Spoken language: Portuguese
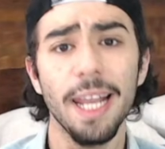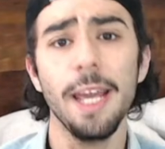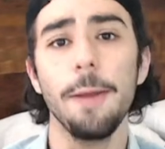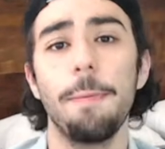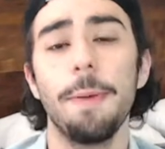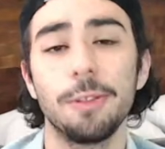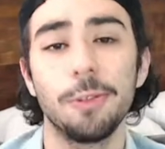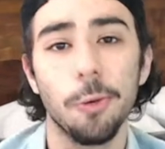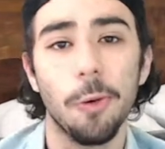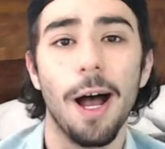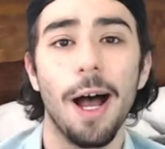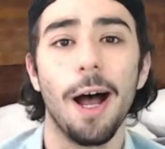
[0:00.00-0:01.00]
Fala aí
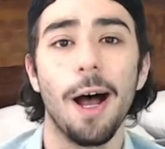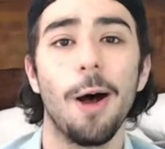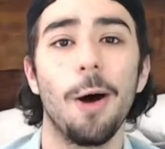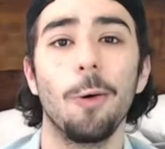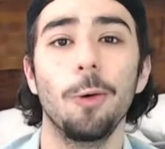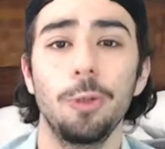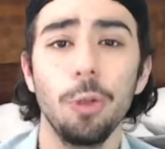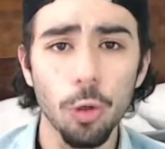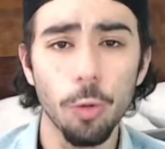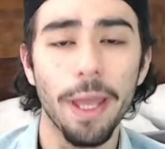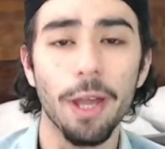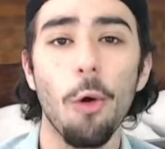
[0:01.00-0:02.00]
pessoal,
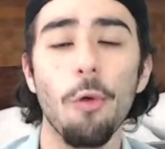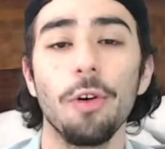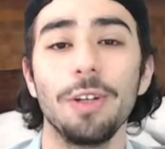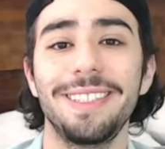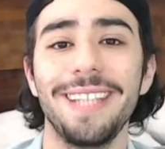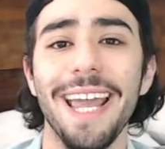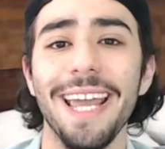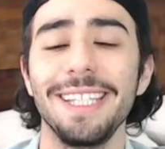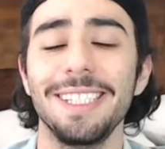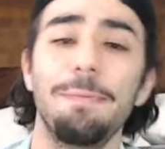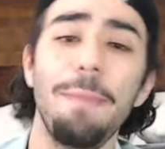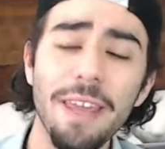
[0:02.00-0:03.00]
tudo bem com
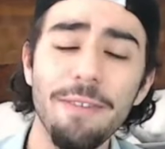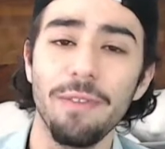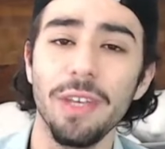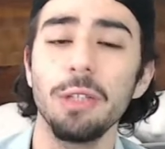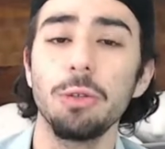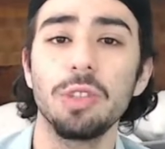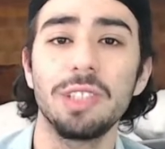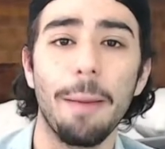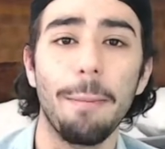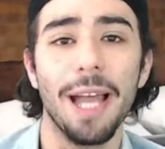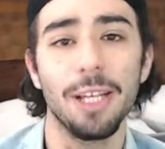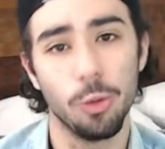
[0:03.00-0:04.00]
vocês? Bem-vindos
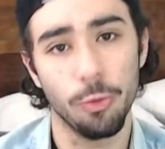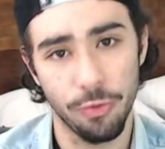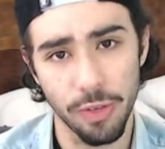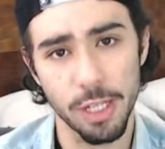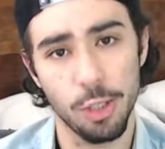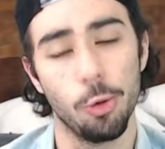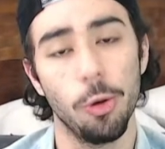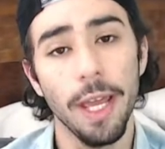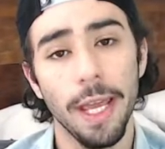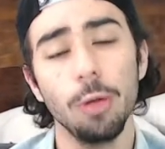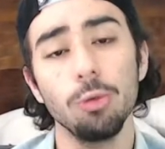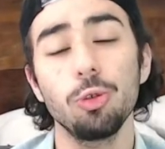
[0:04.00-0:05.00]
a mais um vídeo.
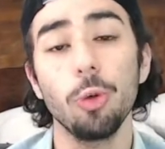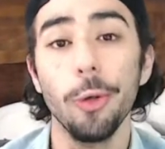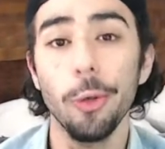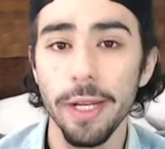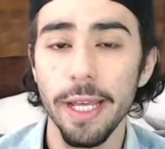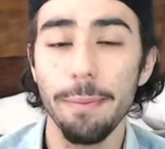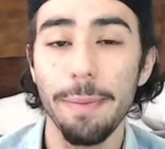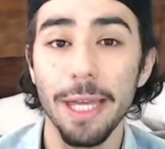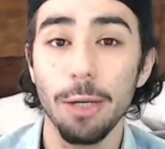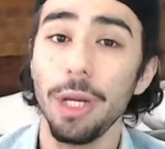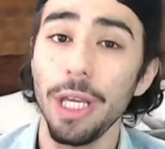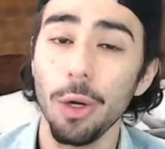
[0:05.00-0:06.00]
Eu sou Yuri
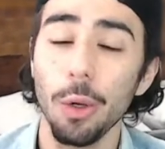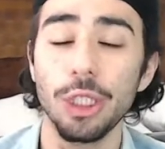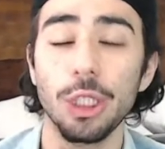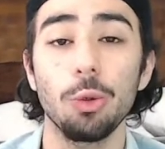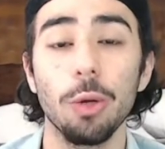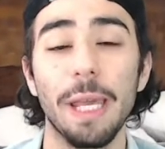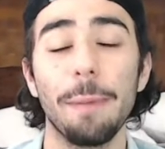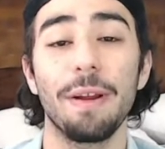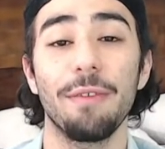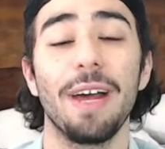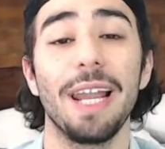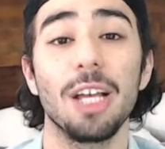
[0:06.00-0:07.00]
Ribeiro e hoje eu tô aqui
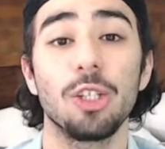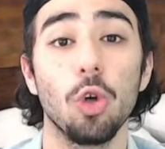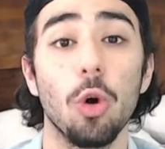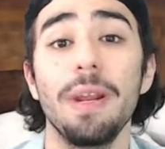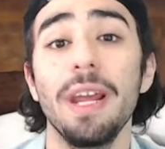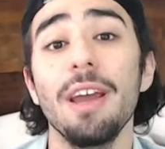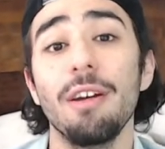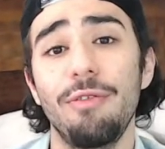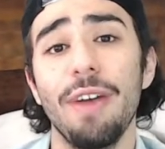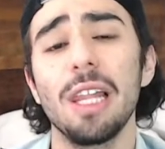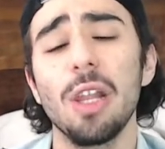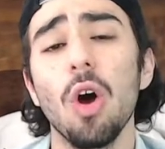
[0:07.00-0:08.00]
para falar sobre
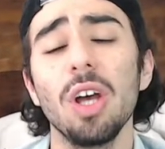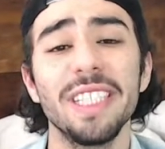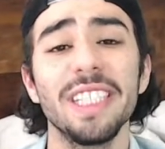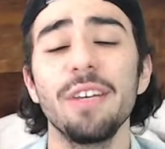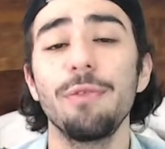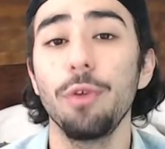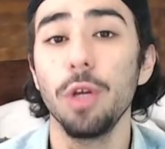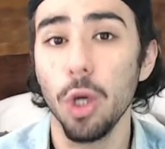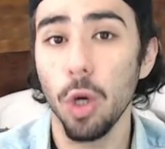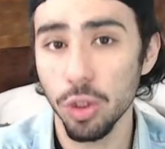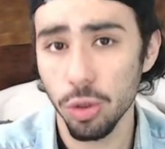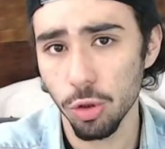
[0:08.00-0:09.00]
Velozes e
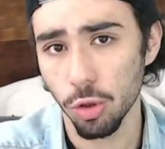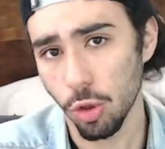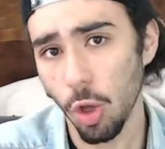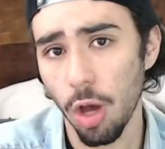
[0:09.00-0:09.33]
Furiosos